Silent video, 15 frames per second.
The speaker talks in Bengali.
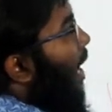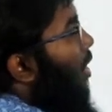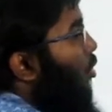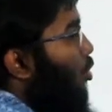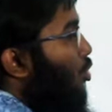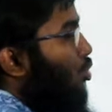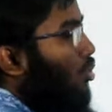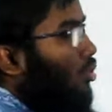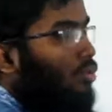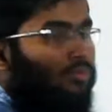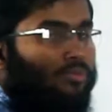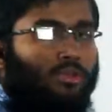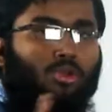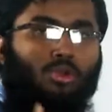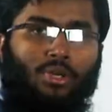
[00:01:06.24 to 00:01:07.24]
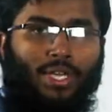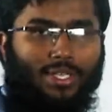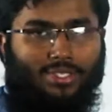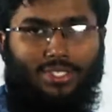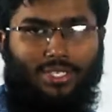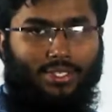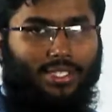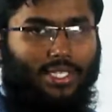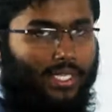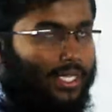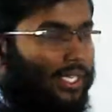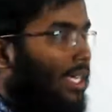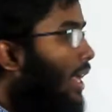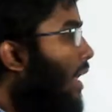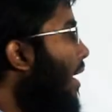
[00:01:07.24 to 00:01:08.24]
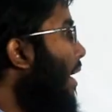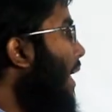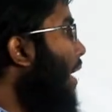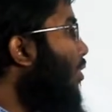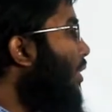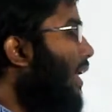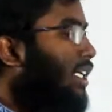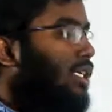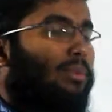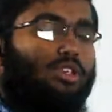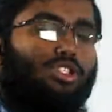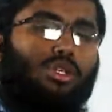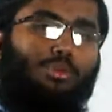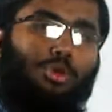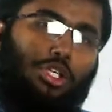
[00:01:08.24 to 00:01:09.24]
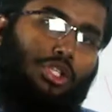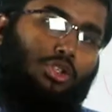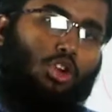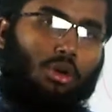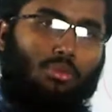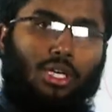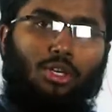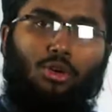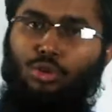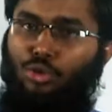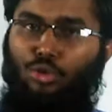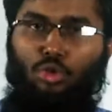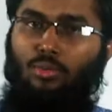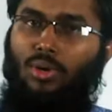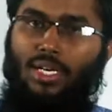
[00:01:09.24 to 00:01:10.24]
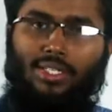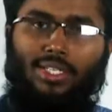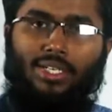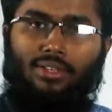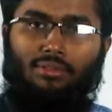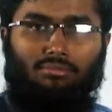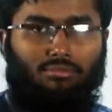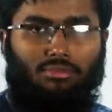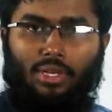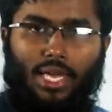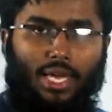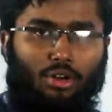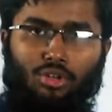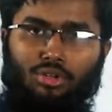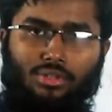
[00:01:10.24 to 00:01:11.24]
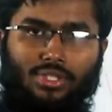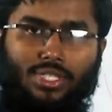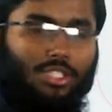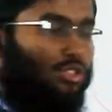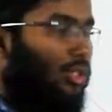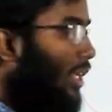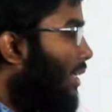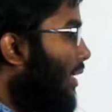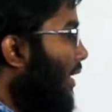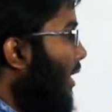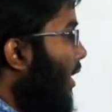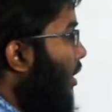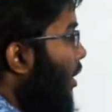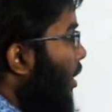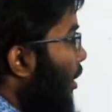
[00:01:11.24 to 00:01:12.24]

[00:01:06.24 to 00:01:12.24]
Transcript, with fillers: ব্লাড লস হলো অ্যাক্সিডেন্ট থেকে এখন একটা মানুষের বডিতে নর্মালি কতটুকু ব্লাড থাকে অ্যারাউন্ড সিক্স টু এইট লিটার